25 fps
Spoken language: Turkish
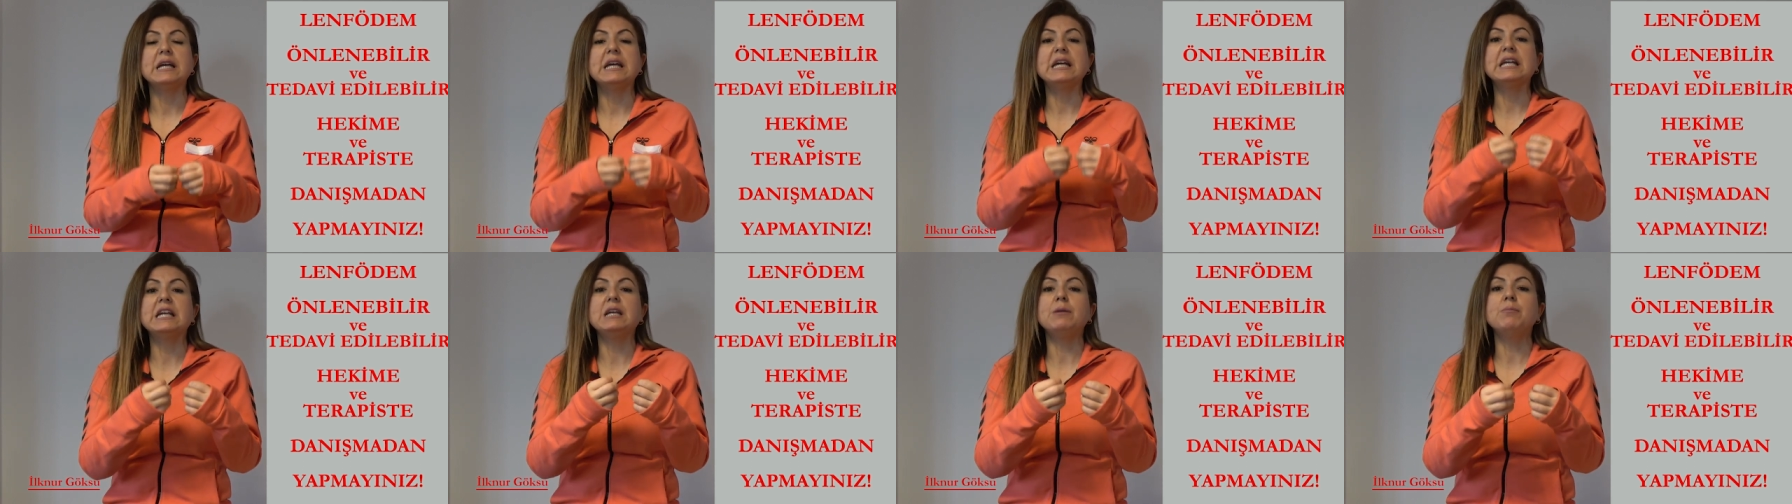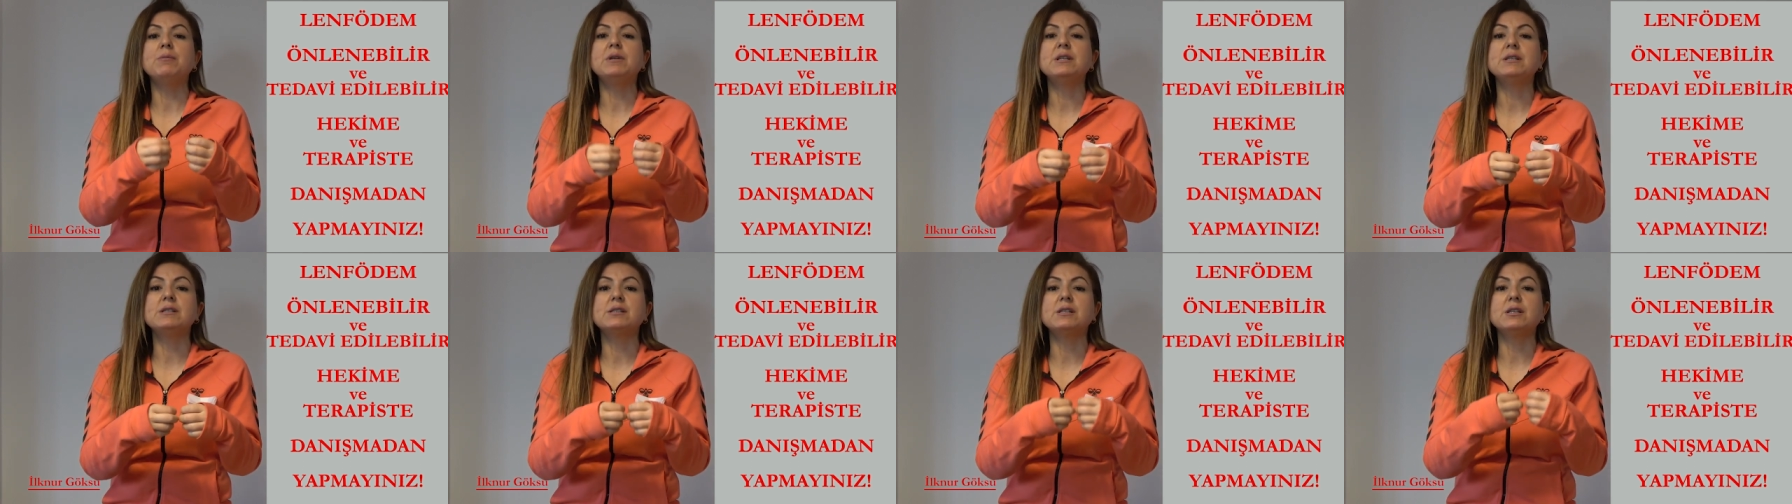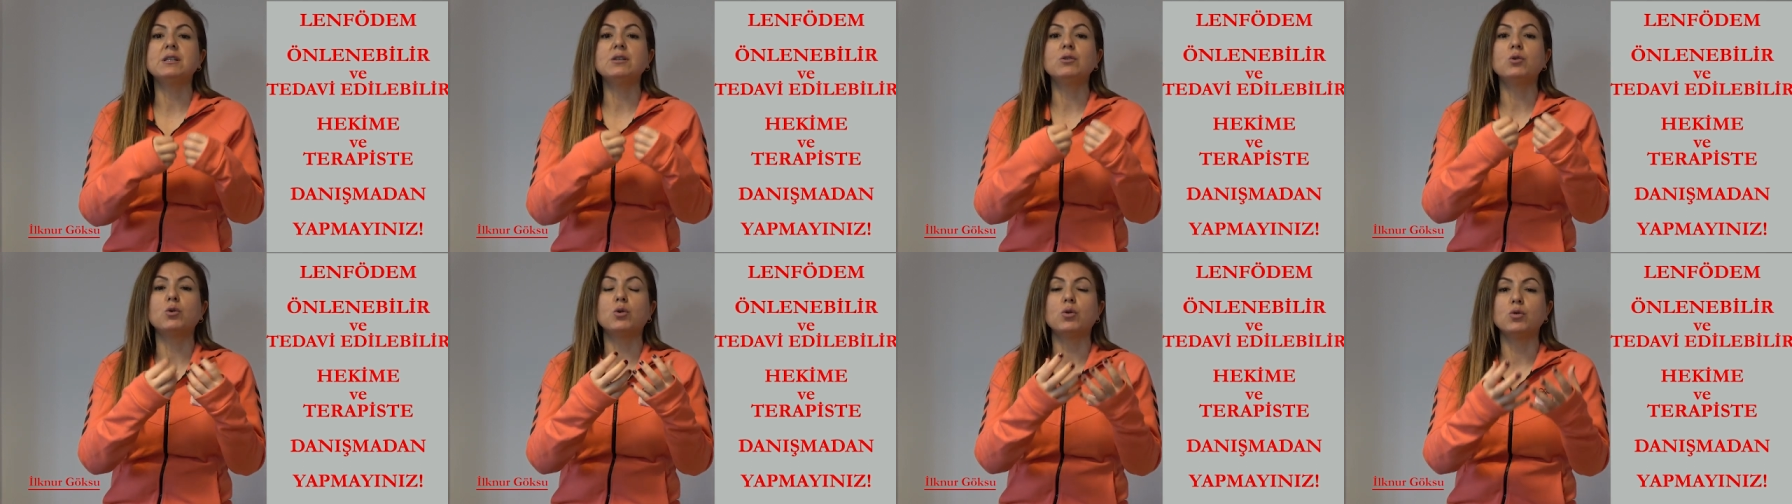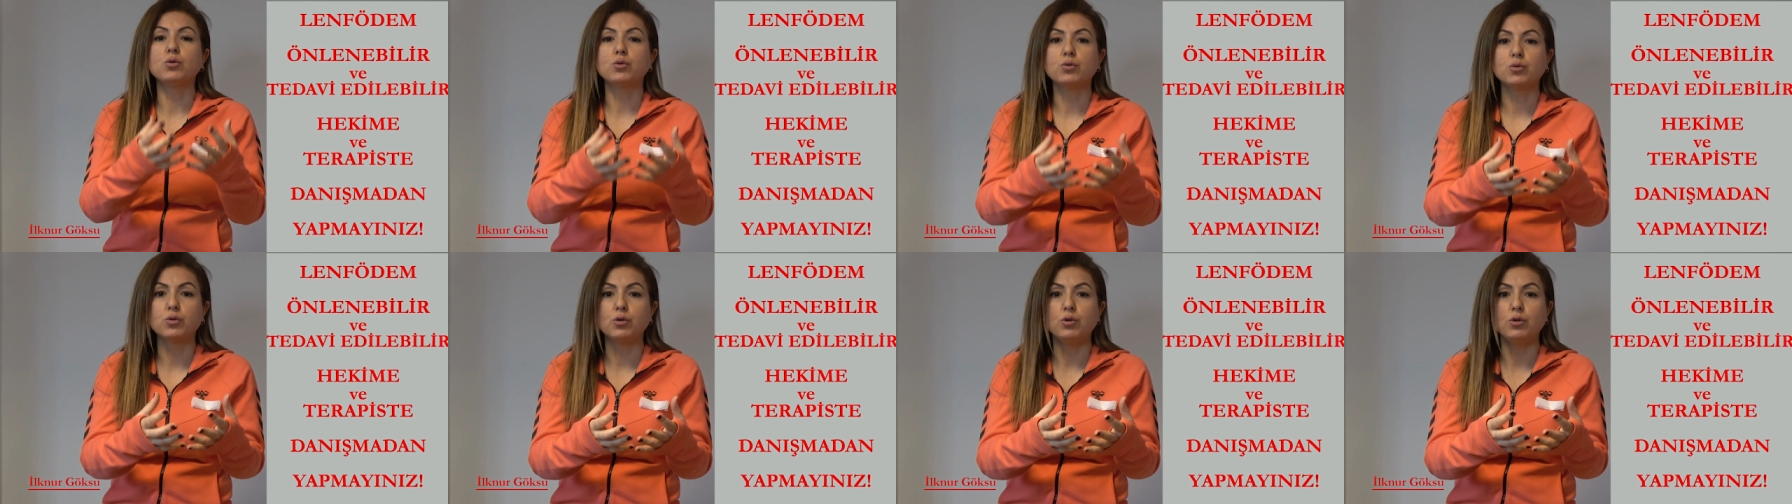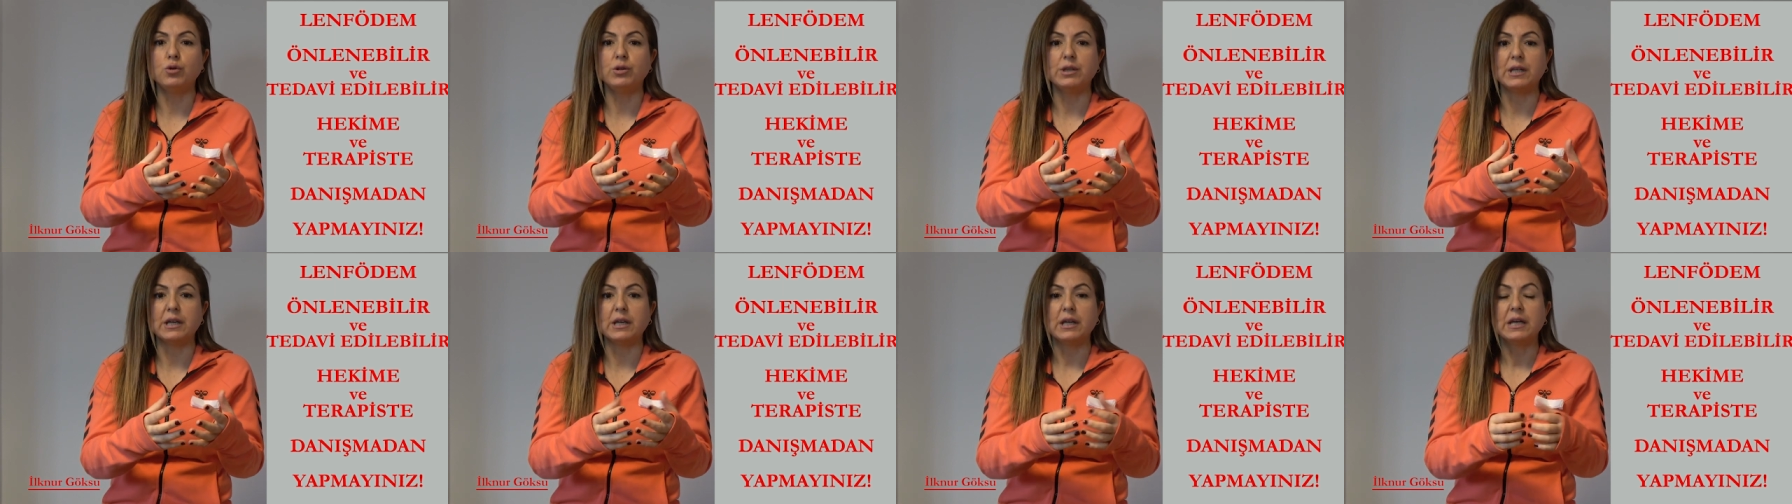hekiminizin
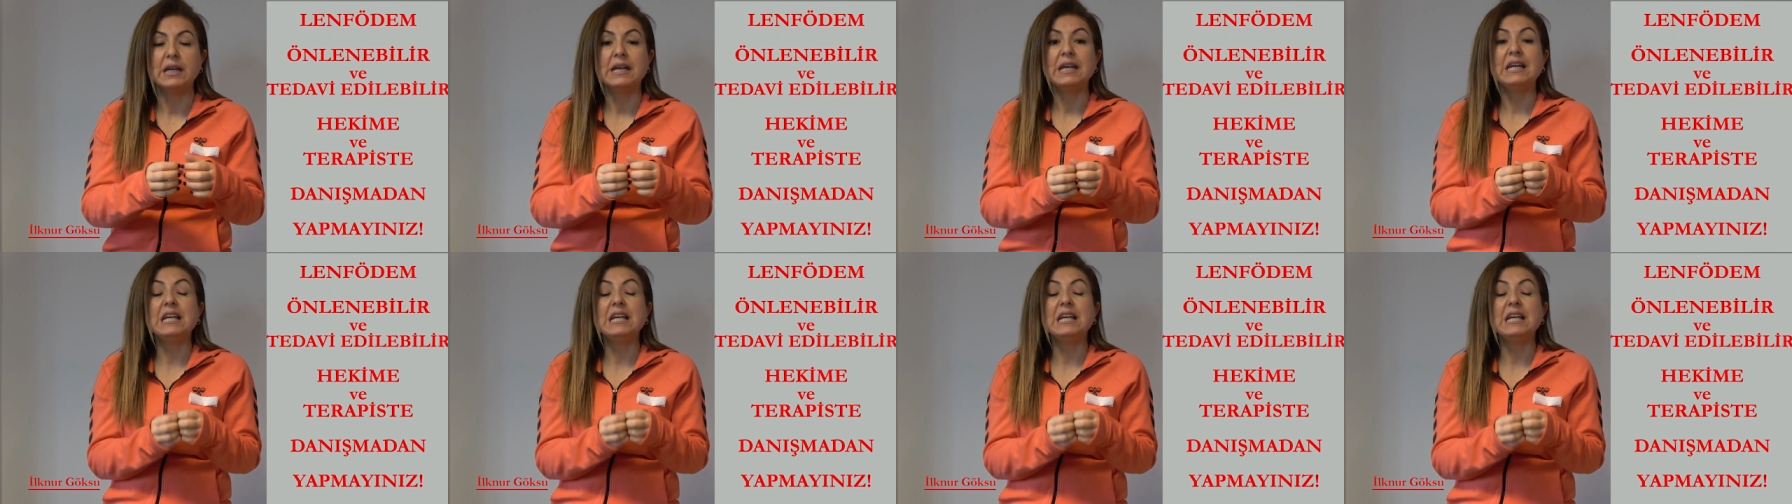kontrolünde,